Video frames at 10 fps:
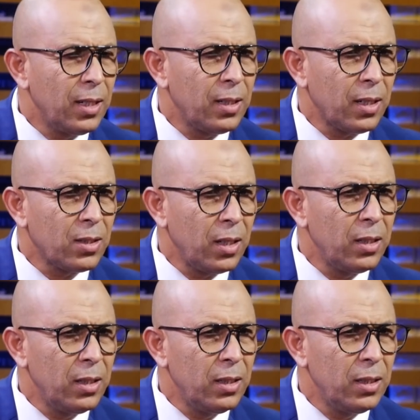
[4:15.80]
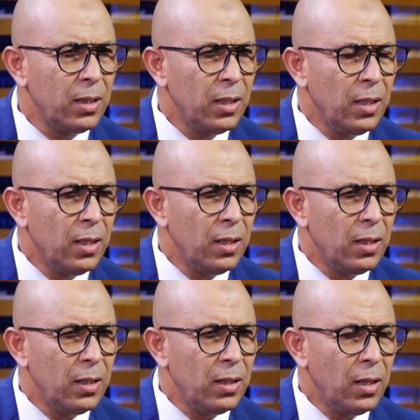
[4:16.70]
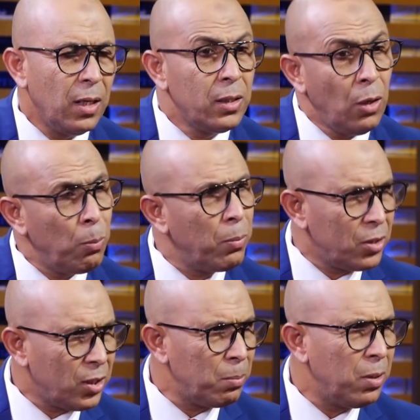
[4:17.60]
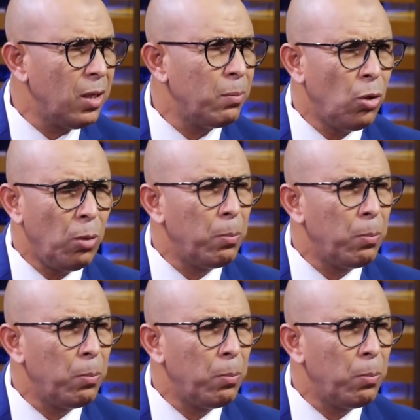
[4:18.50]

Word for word: درجه اني هذا حب الشباب وحب